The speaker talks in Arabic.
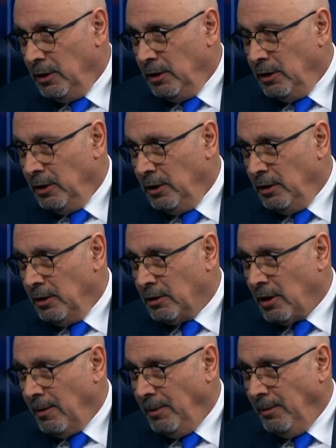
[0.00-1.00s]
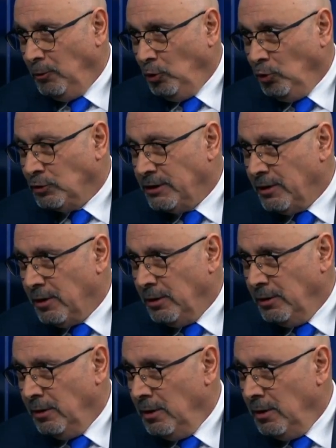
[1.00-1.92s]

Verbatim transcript: آه، الرابع من حزيران